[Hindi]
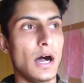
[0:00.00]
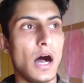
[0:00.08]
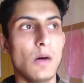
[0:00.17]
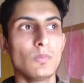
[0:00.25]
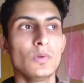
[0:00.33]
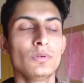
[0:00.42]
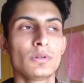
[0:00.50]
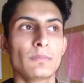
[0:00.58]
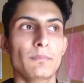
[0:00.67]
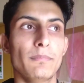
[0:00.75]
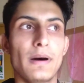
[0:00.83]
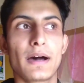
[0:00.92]
हम लोग
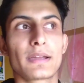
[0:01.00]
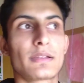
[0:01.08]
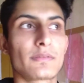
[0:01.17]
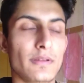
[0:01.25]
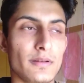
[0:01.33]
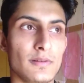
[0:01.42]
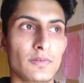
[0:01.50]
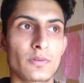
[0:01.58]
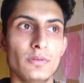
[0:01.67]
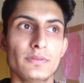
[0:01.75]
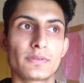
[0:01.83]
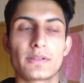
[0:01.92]
बाहर के चैनल्स
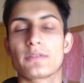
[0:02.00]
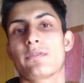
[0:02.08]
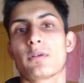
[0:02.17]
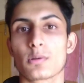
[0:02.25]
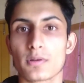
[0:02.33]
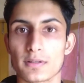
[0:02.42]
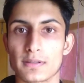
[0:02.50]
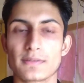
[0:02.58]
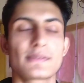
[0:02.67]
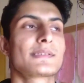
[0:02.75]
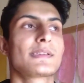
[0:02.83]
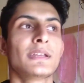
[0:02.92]
को ज़्यादा फॉलो करते हैं
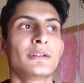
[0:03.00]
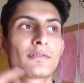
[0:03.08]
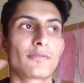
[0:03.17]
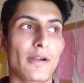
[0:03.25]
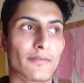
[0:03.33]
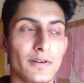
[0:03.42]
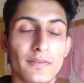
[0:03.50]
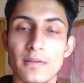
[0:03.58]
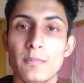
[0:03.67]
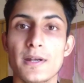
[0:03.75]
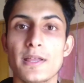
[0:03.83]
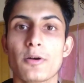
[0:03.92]
जैसे कि ट्राइवर्सी
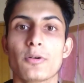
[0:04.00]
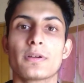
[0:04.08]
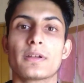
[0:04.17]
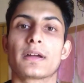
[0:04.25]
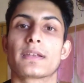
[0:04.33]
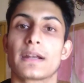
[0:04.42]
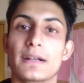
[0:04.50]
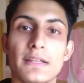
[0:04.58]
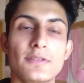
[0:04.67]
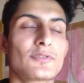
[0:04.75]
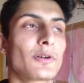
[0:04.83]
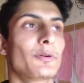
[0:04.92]
मीडिया हो गया नेट
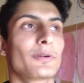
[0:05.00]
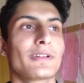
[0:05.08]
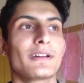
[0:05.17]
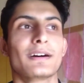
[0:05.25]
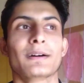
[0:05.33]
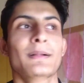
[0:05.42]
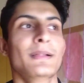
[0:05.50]
निंजा हो गया